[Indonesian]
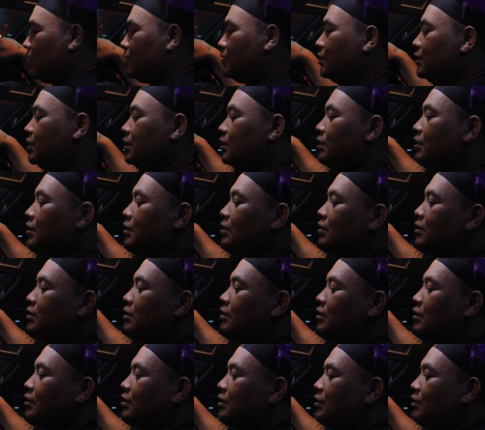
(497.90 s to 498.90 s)

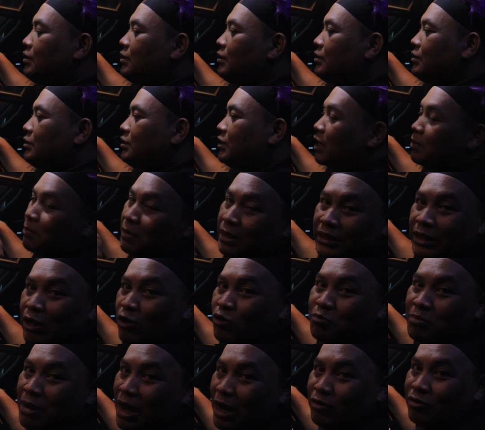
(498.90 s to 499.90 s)
Eh, selamat
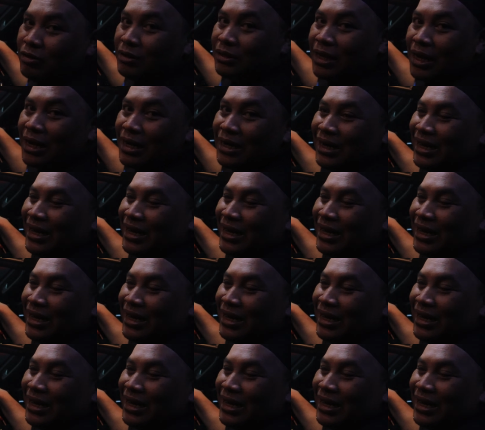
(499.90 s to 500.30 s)
tahun baru ntar